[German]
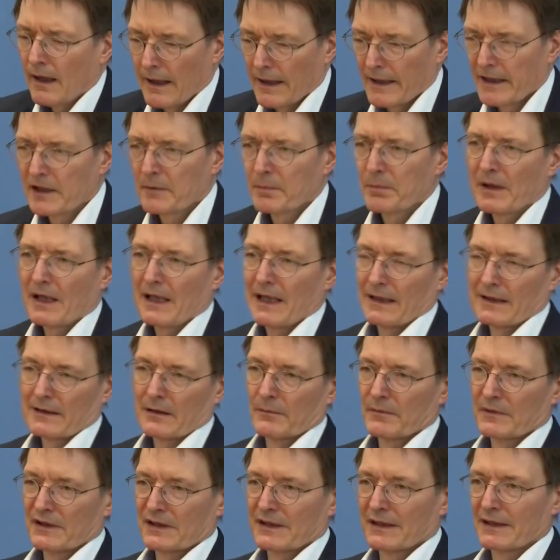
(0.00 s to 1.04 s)
Ich bereite
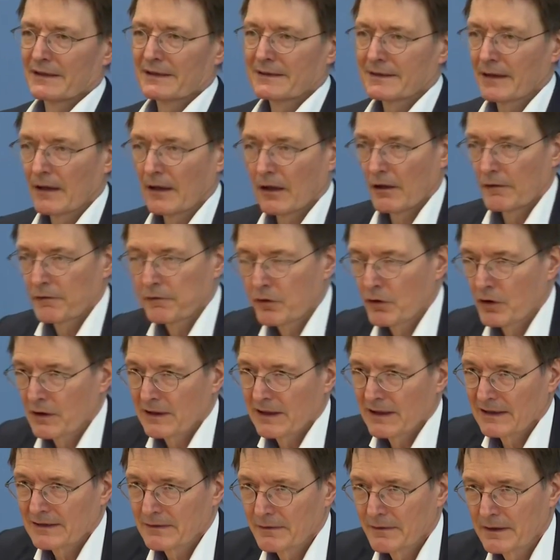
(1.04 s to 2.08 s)
mich jetzt darauf vor,
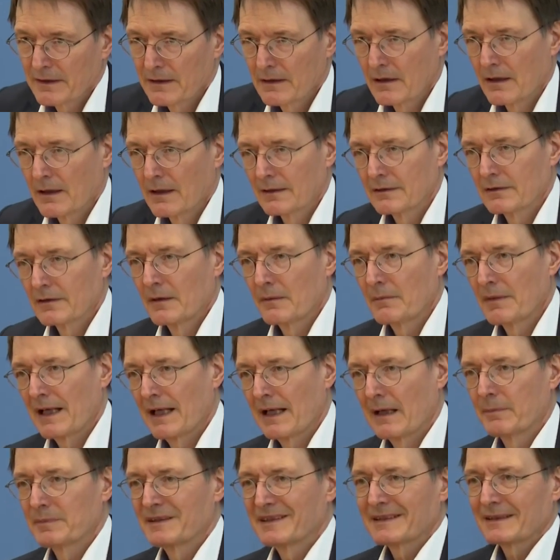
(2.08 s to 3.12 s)
dass wir also im
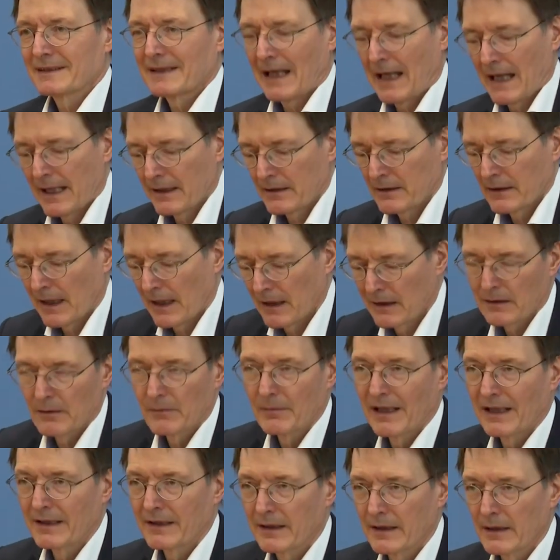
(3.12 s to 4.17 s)
Herbst keine
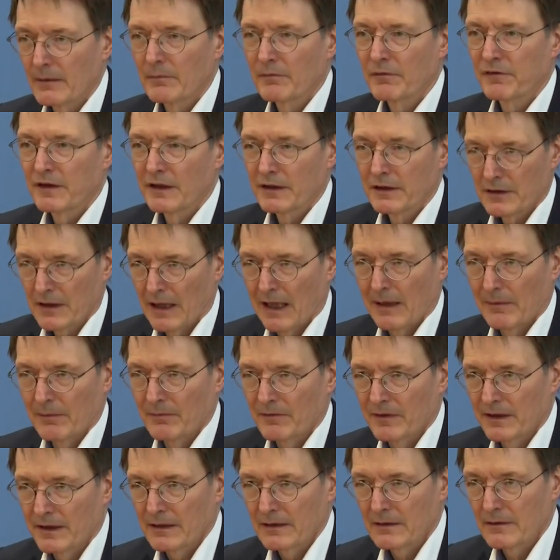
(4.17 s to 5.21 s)
allgemeine Impfpflicht
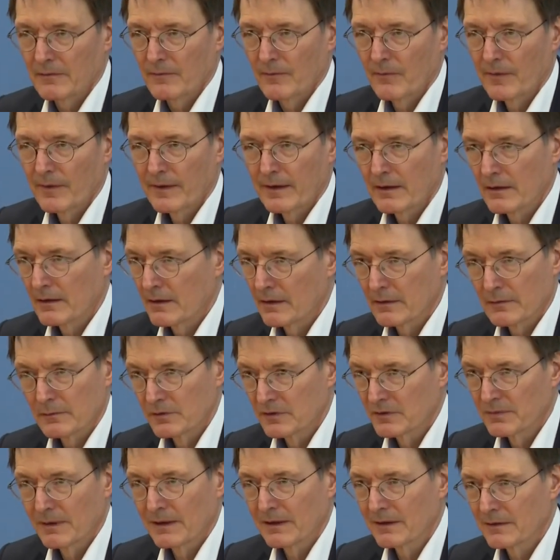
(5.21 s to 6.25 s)
haben werden. Das
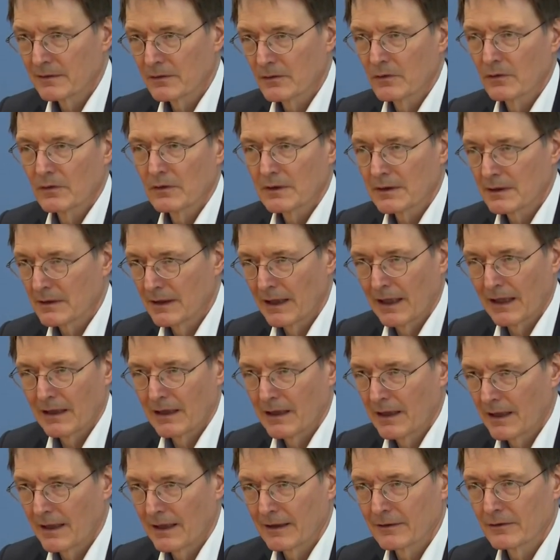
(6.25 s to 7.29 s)
muss man so
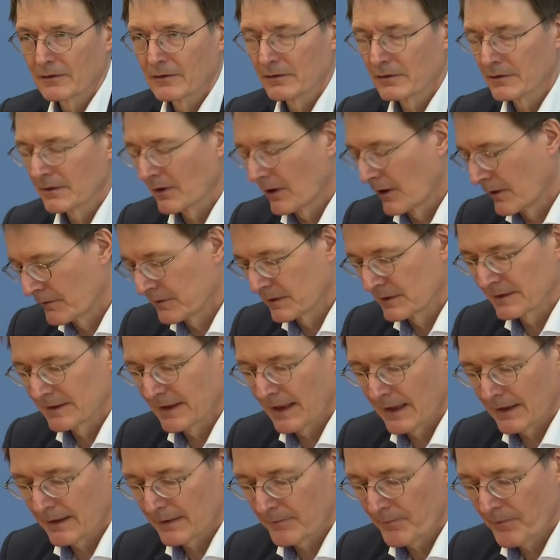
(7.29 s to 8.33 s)
knallhart und offen
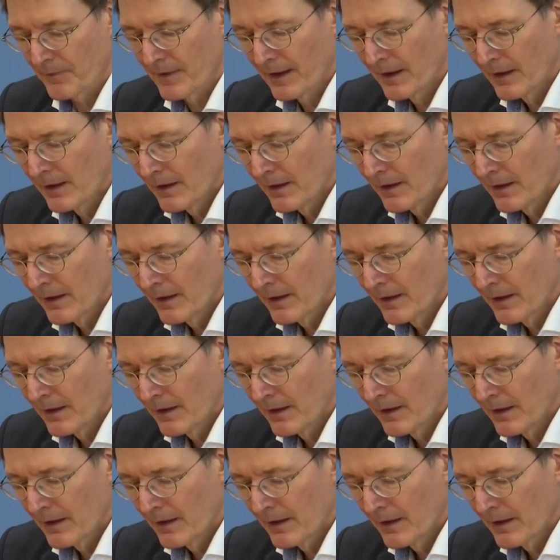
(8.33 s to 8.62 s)
sagen.